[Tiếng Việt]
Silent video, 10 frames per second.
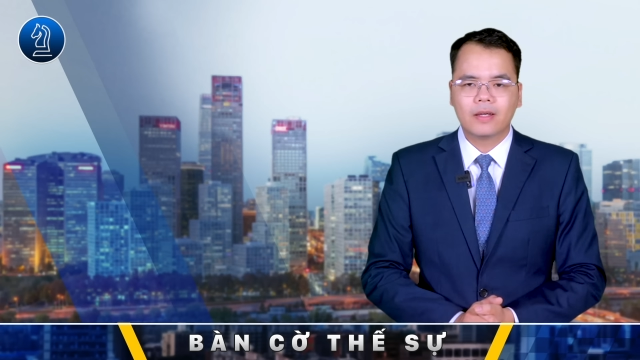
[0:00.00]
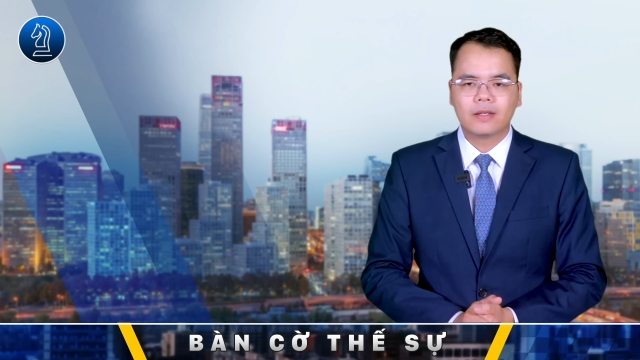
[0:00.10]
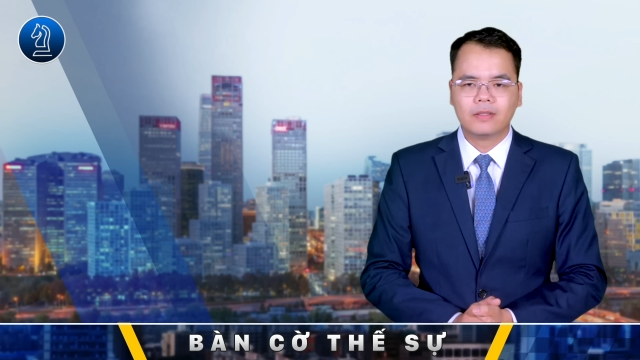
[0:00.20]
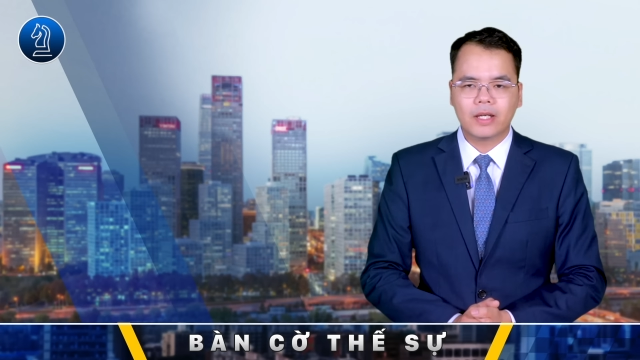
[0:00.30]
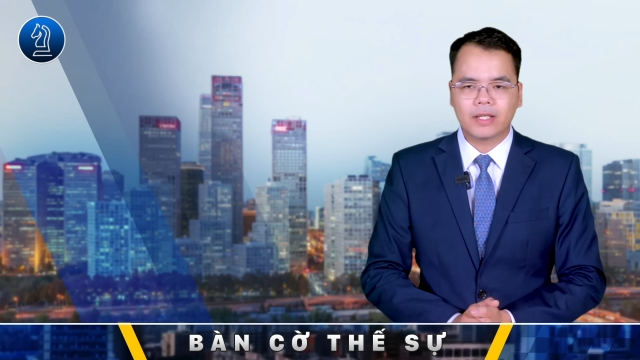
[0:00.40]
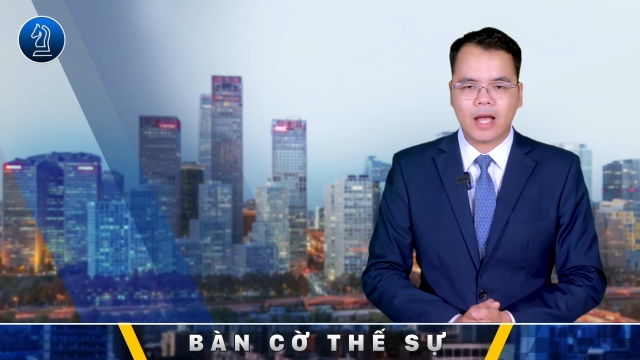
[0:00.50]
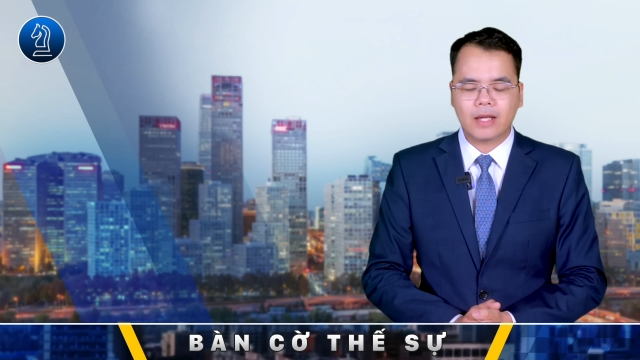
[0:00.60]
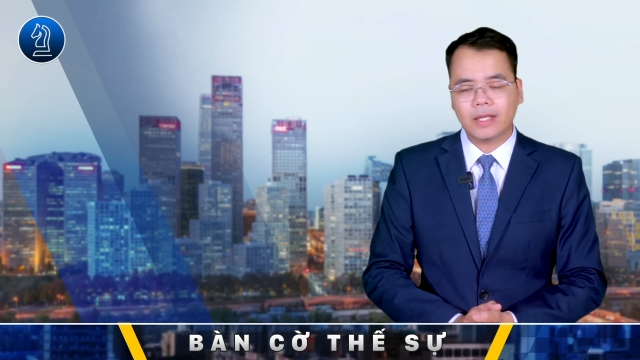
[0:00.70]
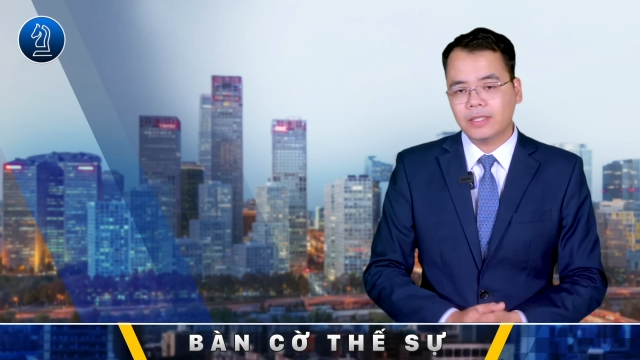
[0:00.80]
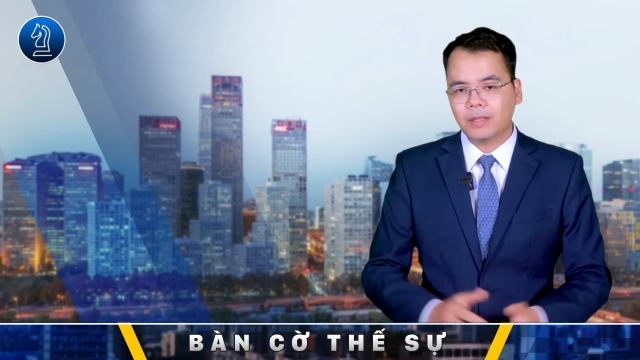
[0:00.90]
Người Nga
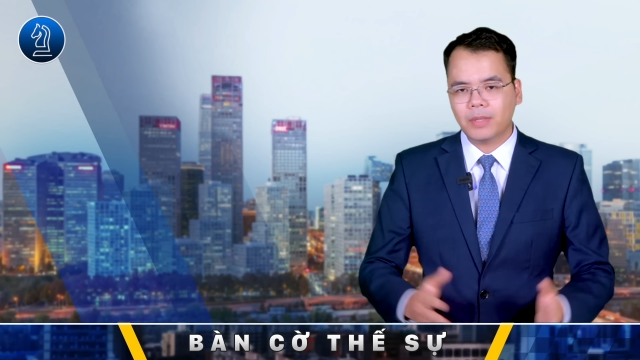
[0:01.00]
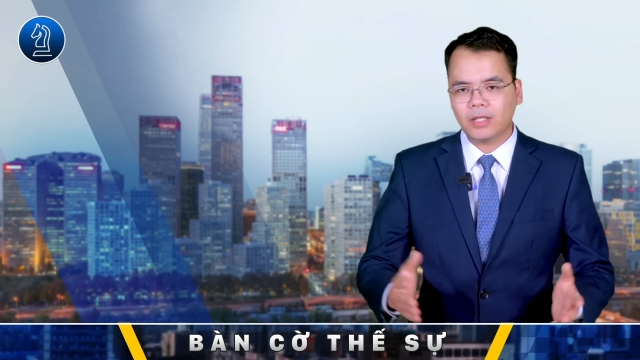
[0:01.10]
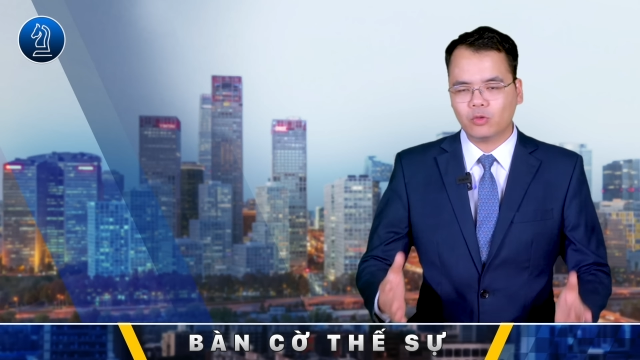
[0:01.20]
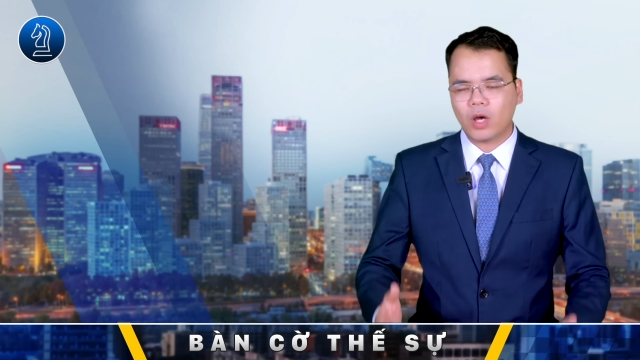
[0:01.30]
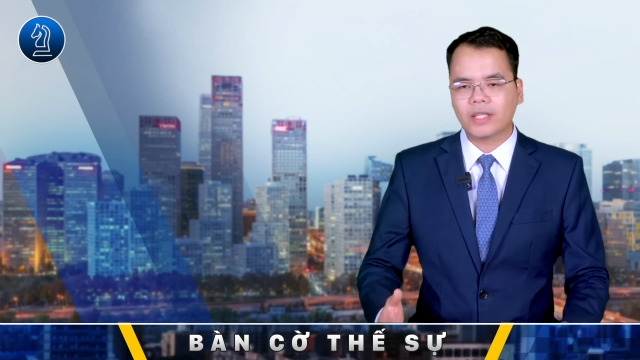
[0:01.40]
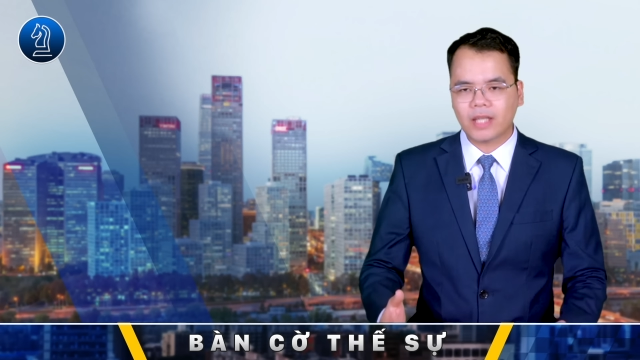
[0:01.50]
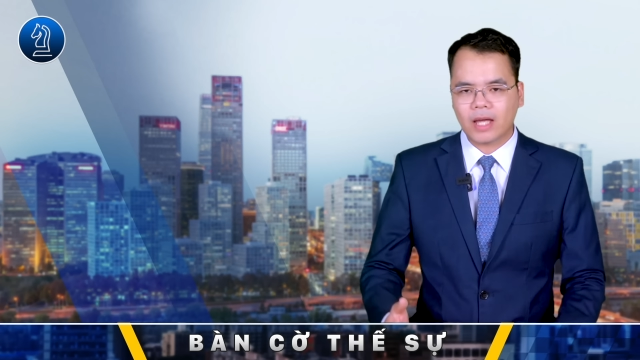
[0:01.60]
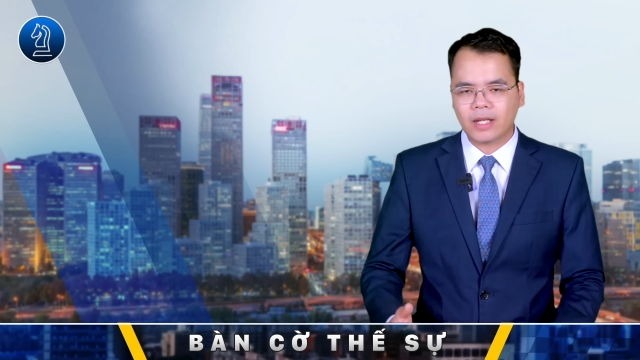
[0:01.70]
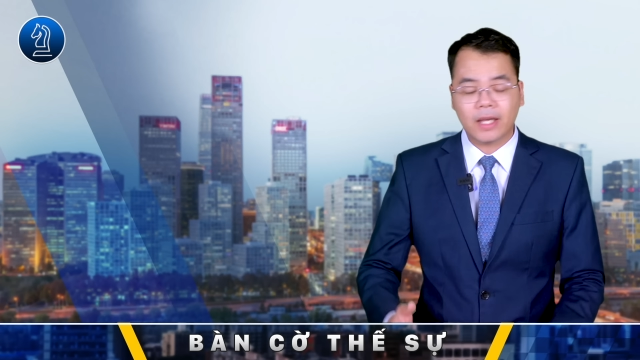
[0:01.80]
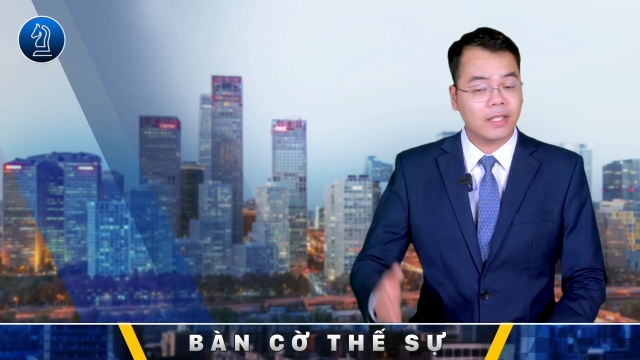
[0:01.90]
đánh chiếm hết tòa nhà
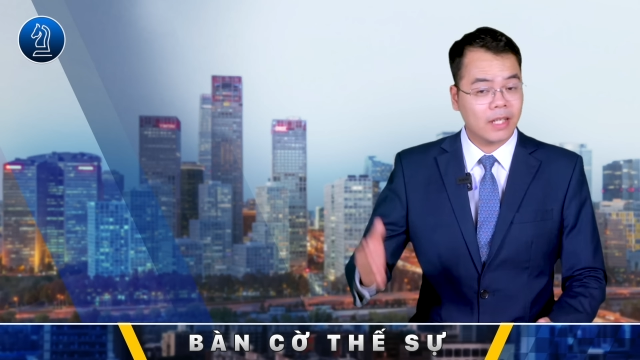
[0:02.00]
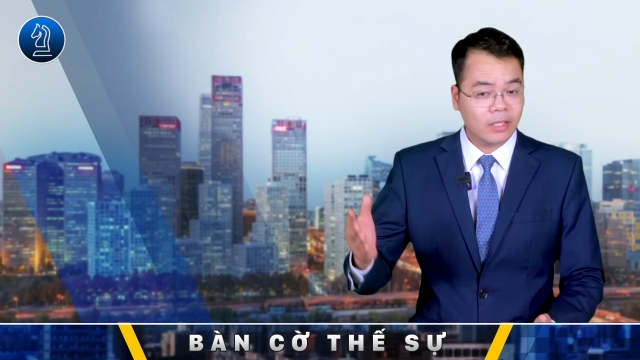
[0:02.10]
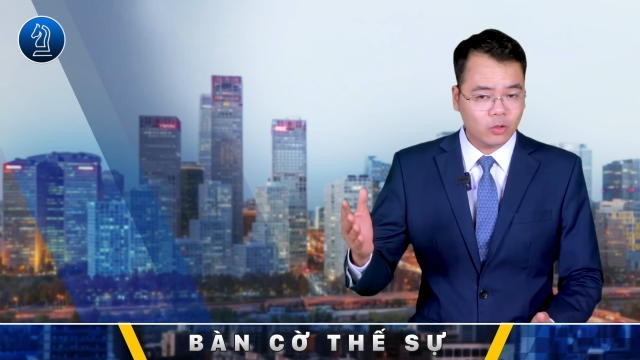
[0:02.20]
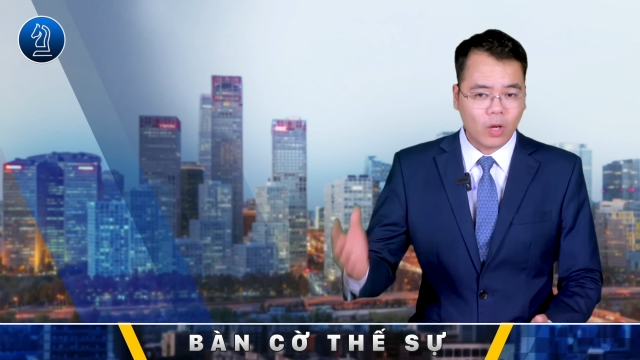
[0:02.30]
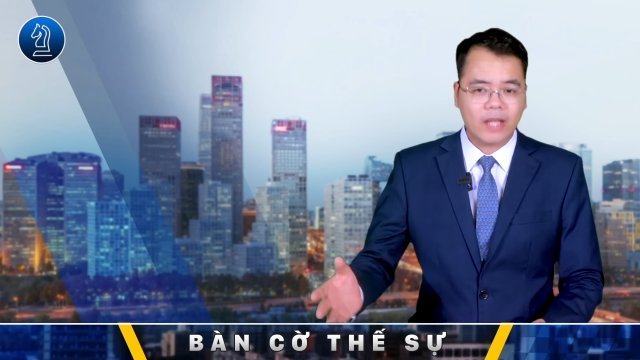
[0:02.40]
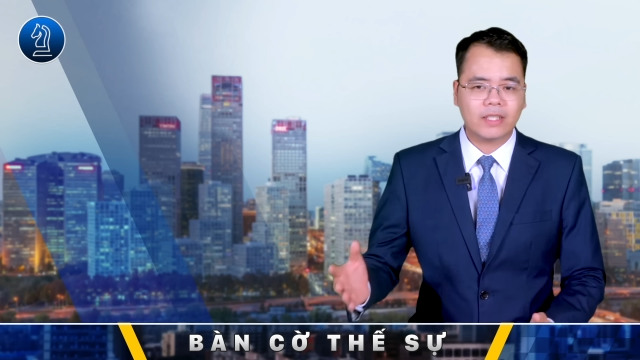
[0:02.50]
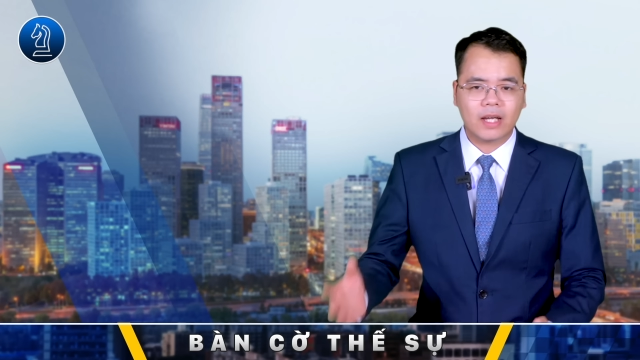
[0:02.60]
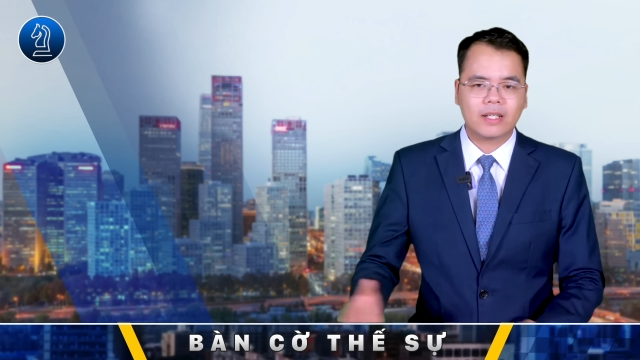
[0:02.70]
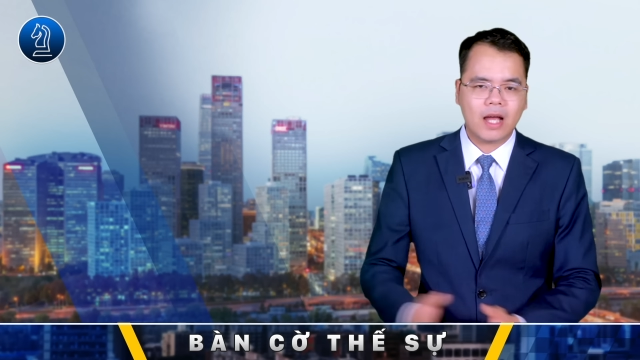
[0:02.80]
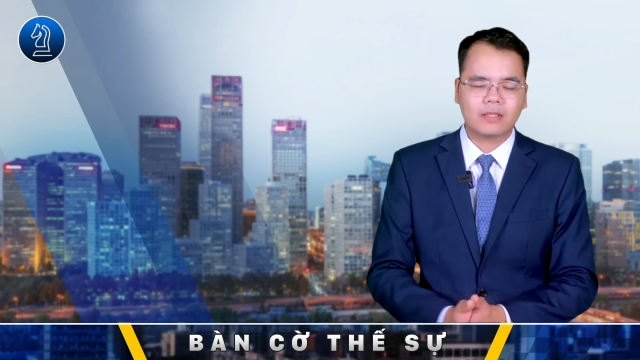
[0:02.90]
này đến tòa nhà
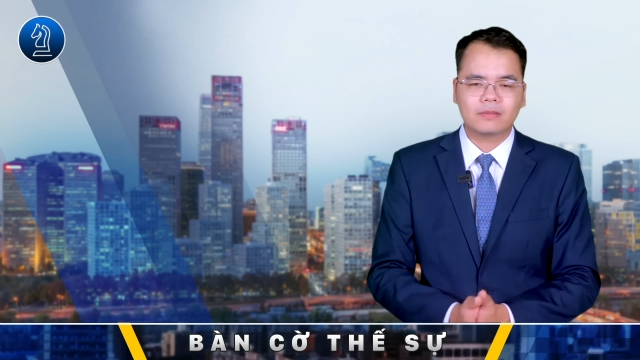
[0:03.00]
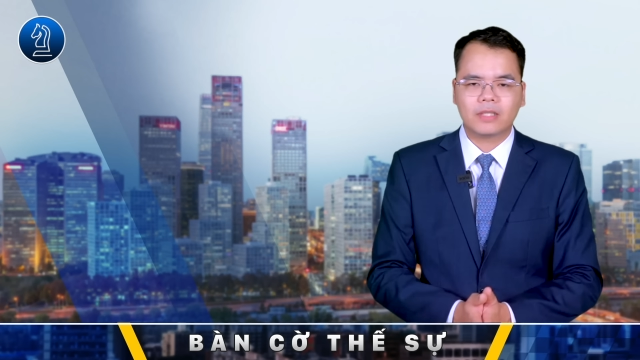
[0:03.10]
khác